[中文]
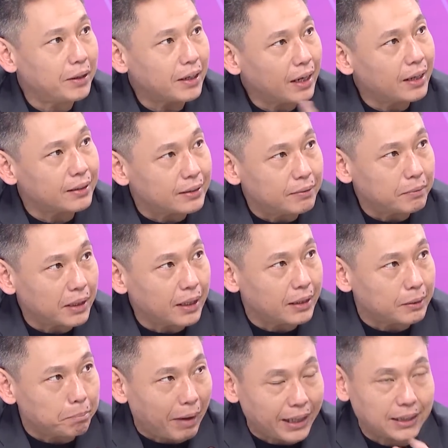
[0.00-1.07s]
那那个那
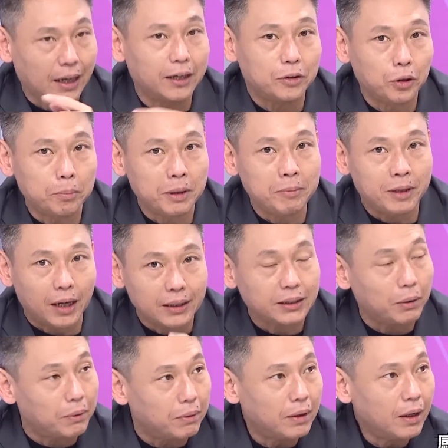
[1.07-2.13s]
个埋藏了很多秘密，而
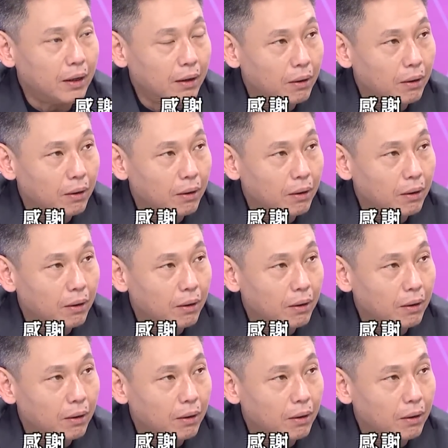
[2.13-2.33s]
且我